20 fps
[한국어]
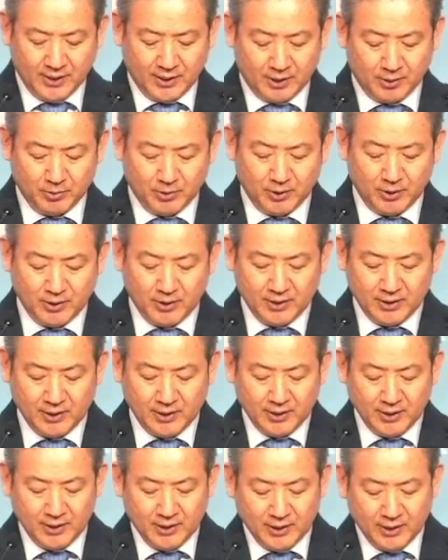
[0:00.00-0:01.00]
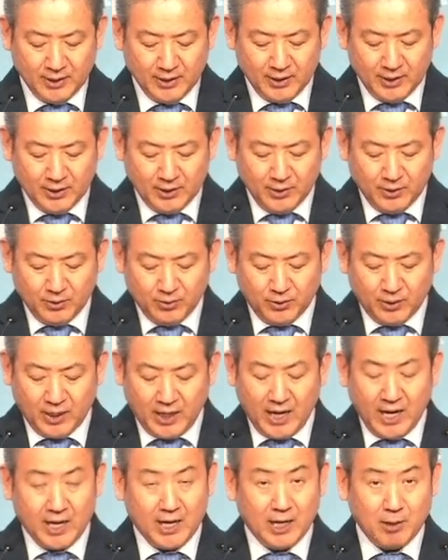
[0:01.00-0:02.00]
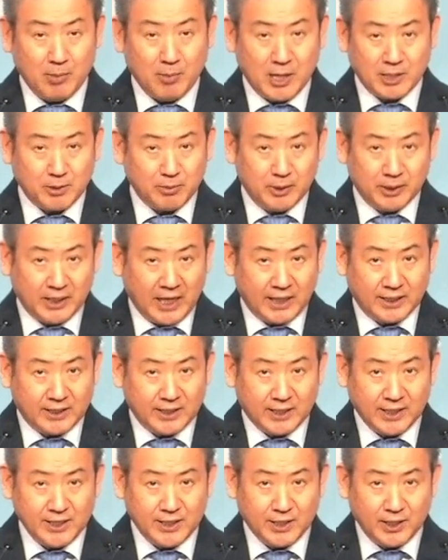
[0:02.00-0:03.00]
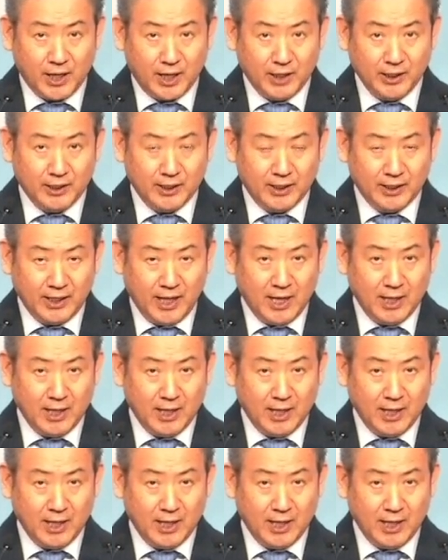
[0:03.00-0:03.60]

여러분, 우리가 하나님의 말씀을 다 듣기 전에는